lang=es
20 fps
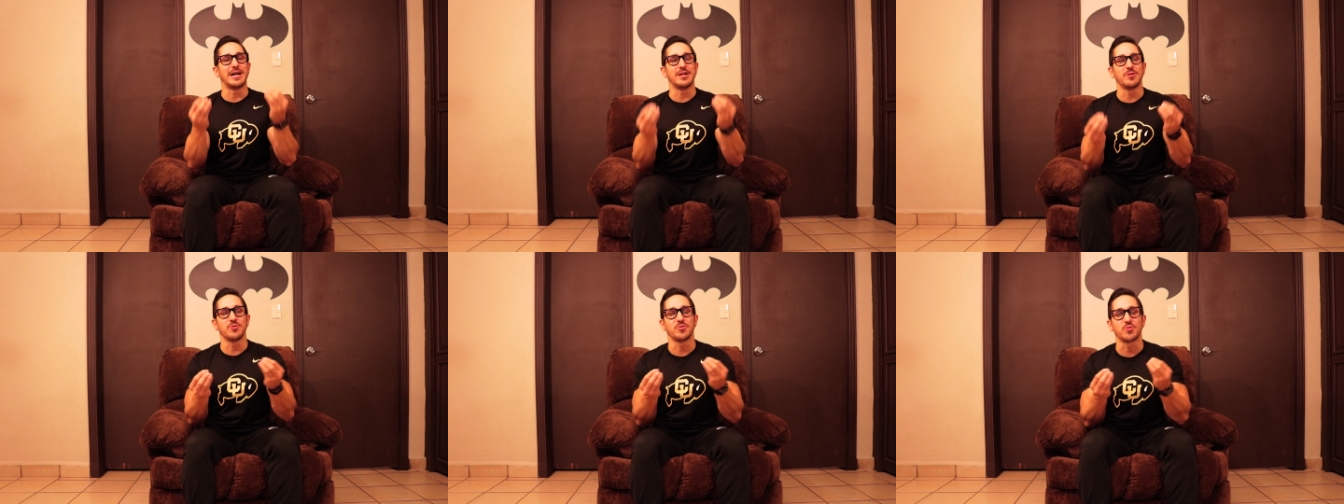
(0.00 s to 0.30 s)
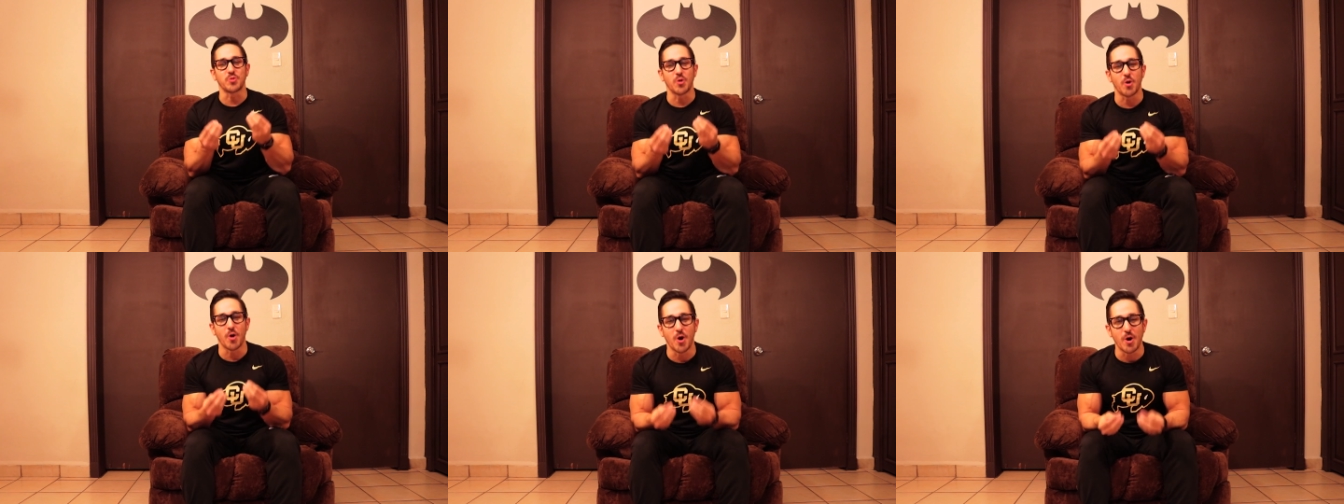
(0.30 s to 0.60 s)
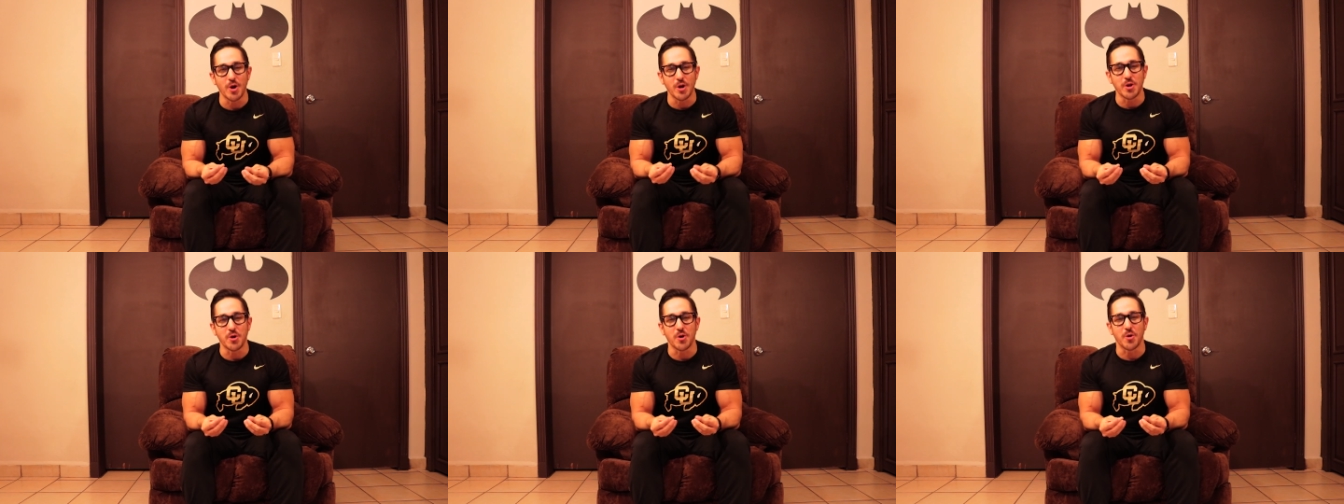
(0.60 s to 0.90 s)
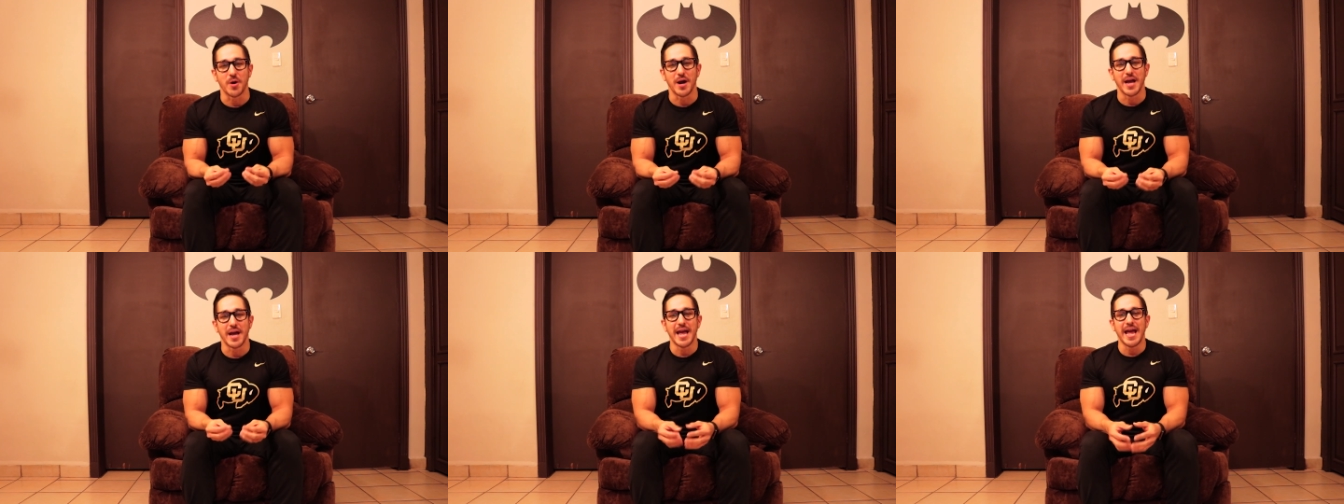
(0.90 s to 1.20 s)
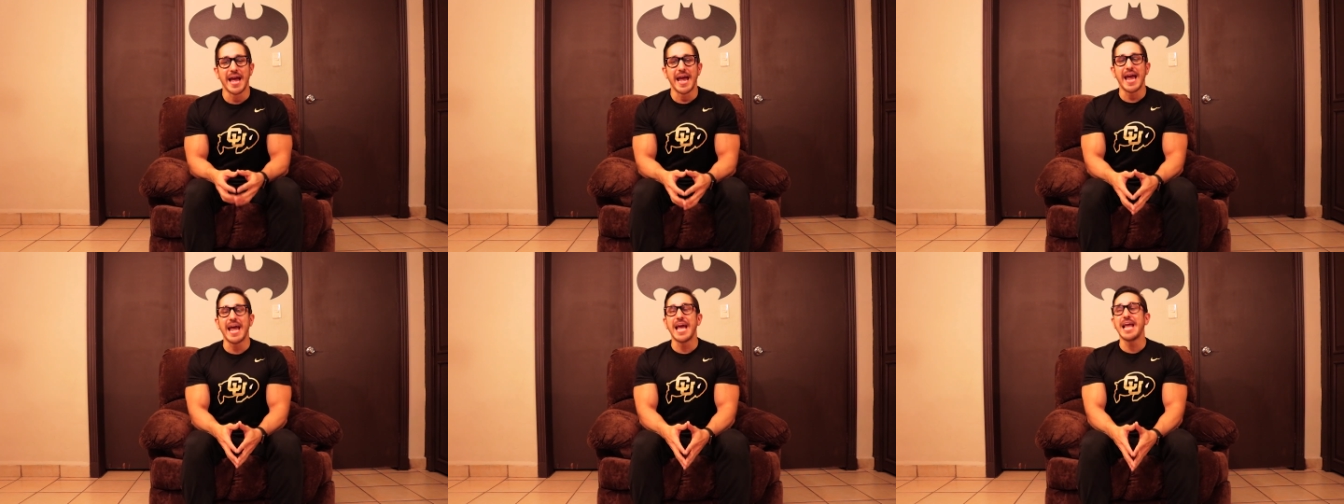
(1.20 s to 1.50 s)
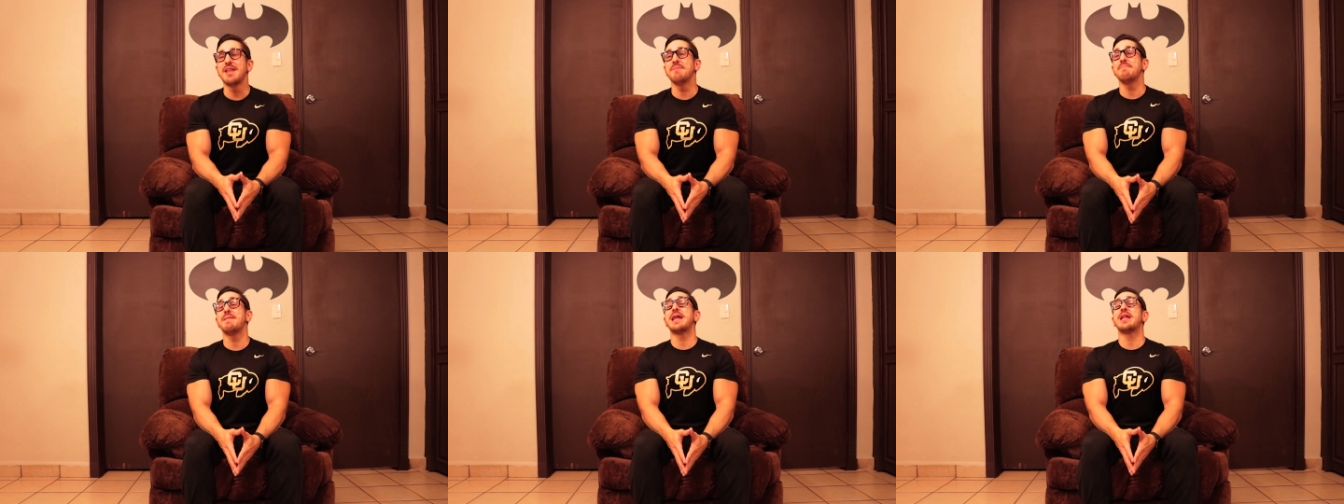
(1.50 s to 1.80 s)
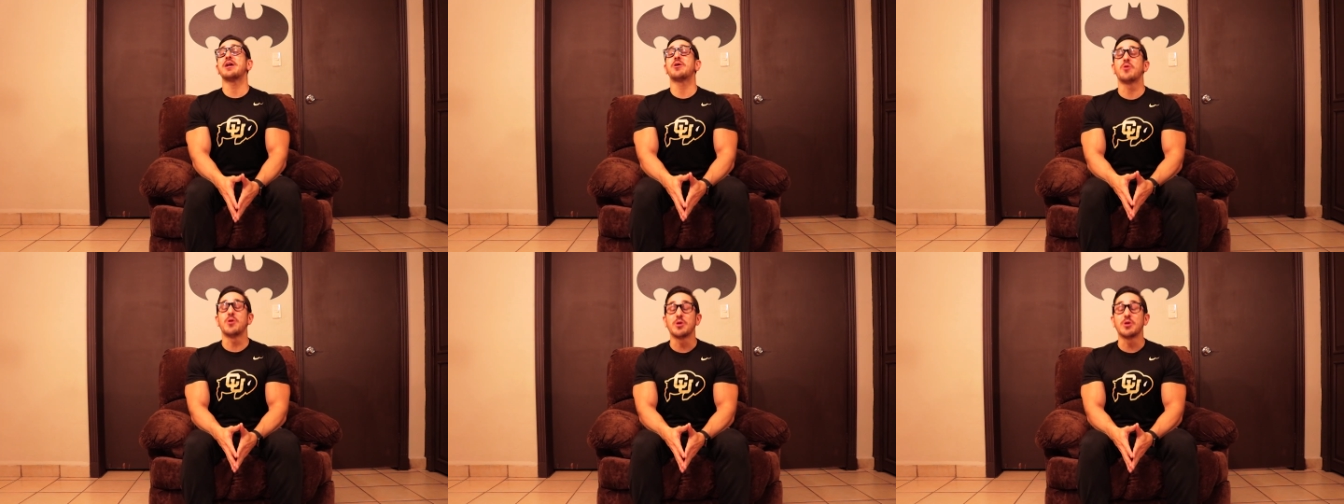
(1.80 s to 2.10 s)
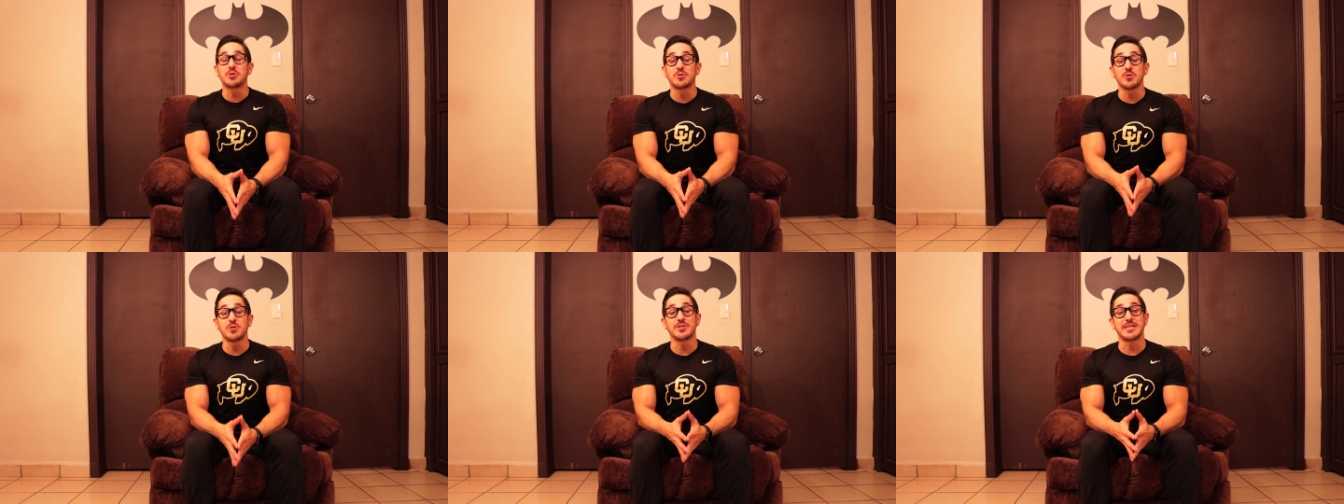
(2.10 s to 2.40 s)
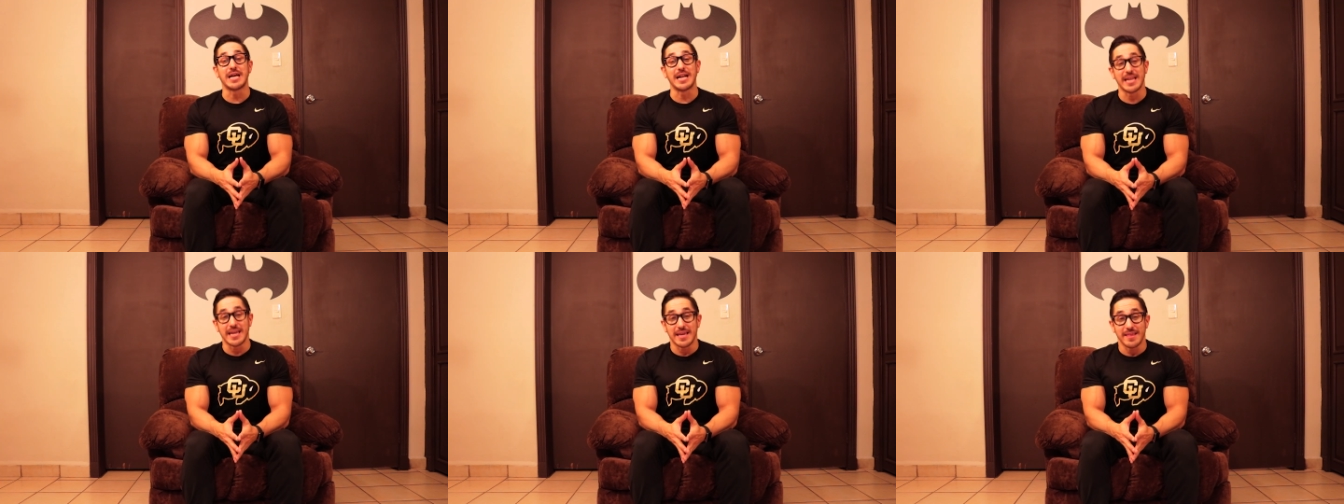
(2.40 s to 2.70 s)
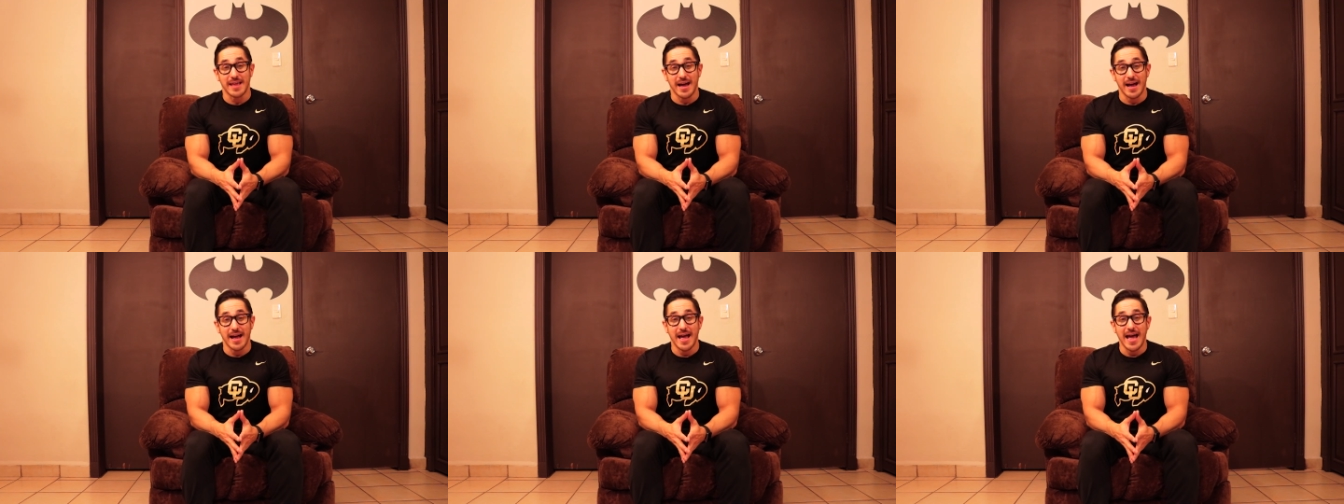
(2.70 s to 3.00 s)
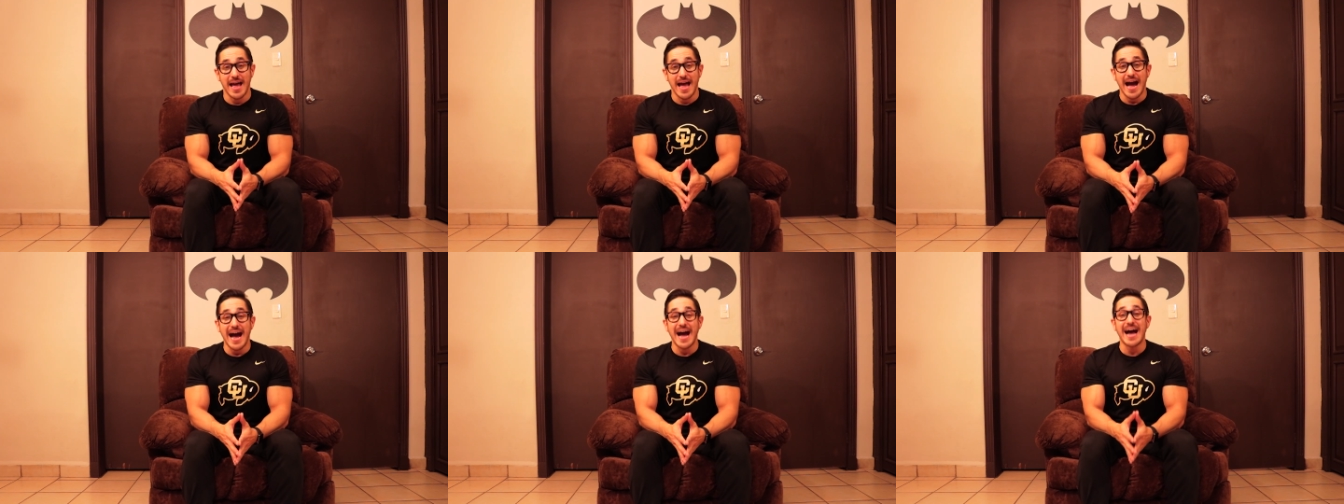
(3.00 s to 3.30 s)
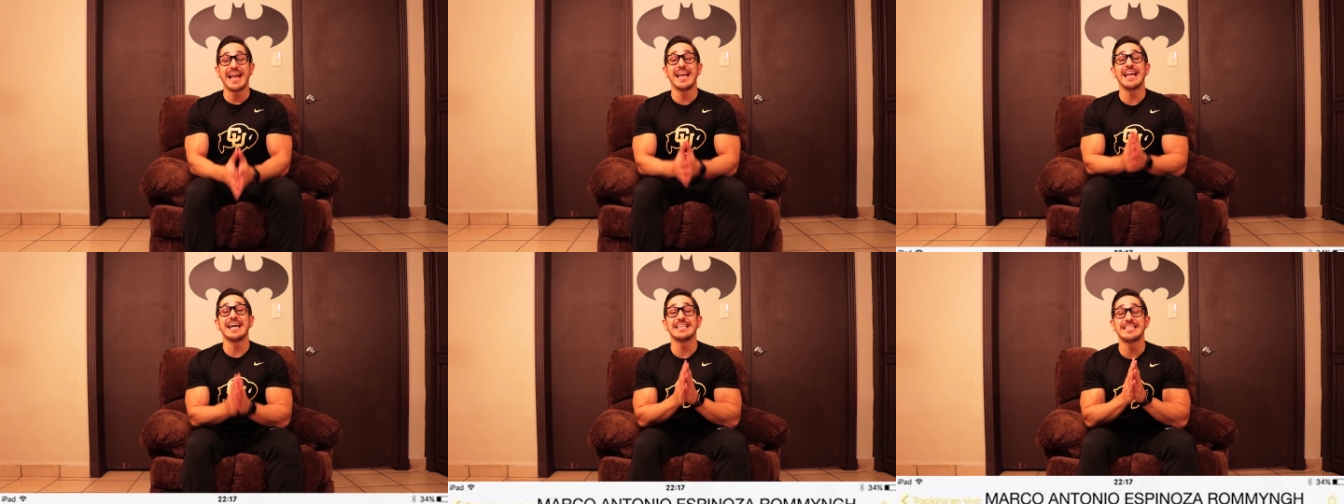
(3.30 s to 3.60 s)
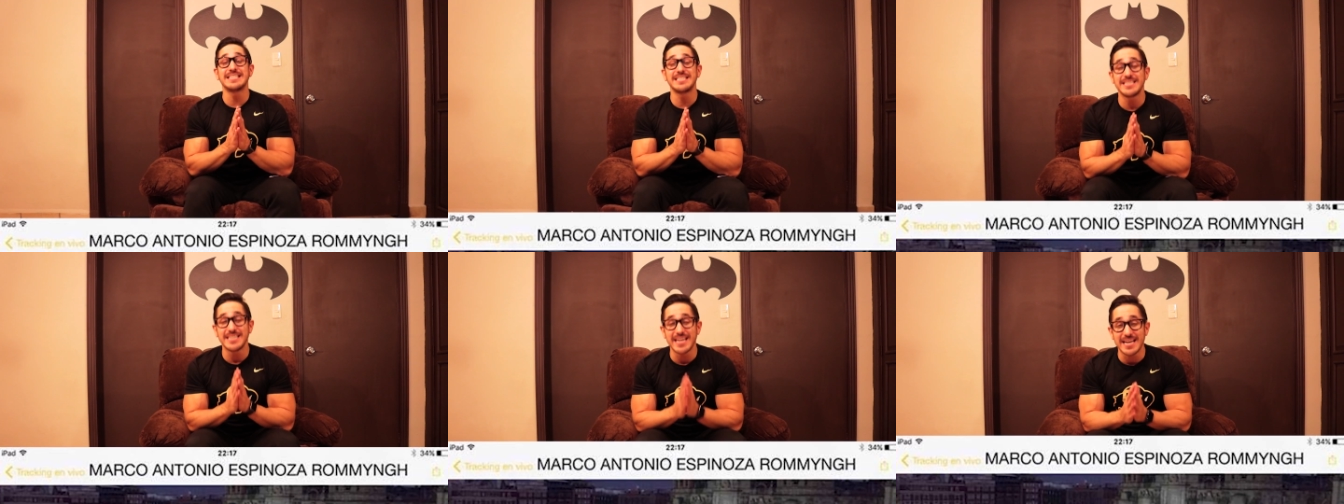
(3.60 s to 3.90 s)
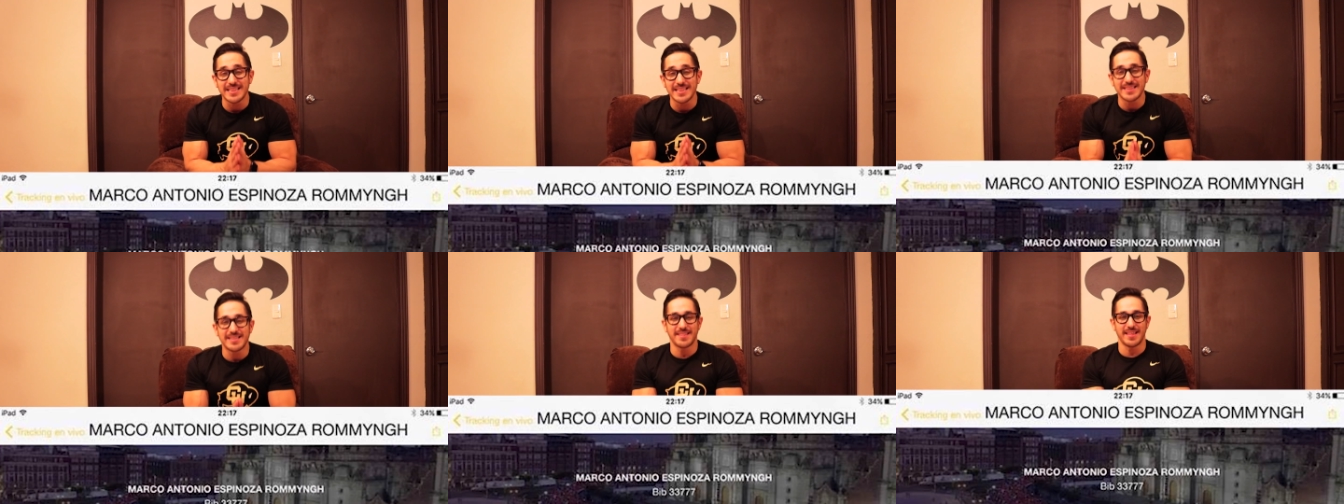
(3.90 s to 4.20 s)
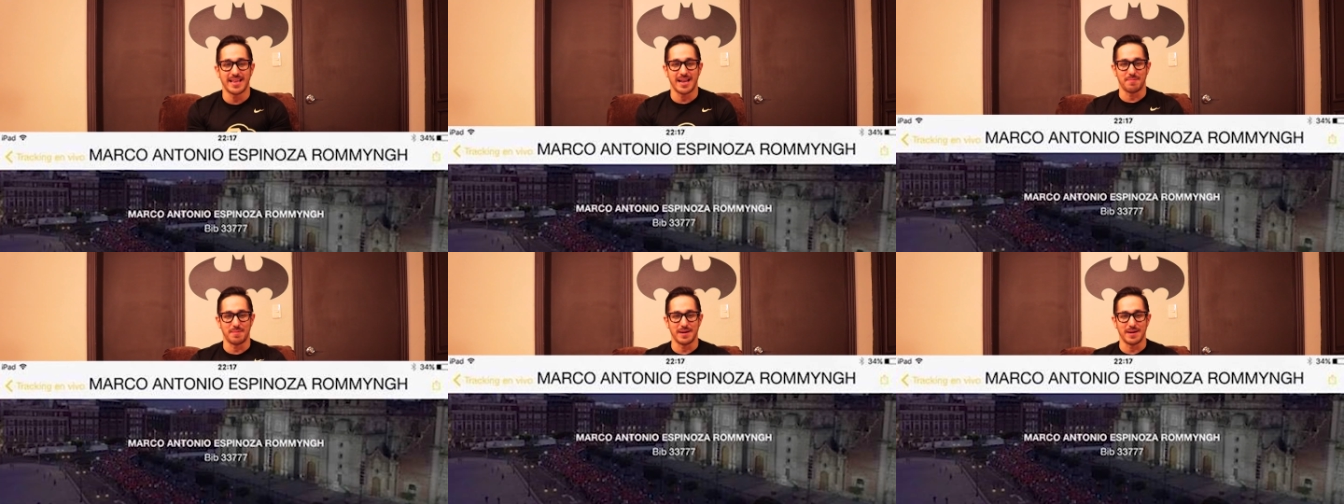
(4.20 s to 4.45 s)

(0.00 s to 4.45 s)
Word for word: Antonio! Él marcó su salida a las 7 de la